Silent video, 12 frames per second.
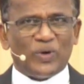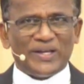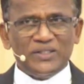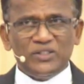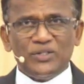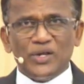
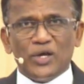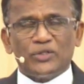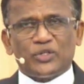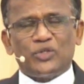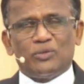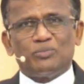
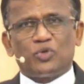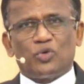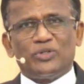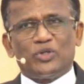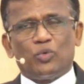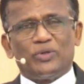வைராக்கியம்
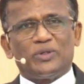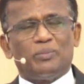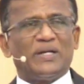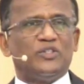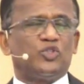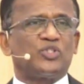கொண்ட ஒரு
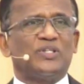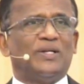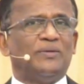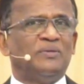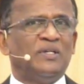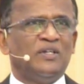மனுஷன்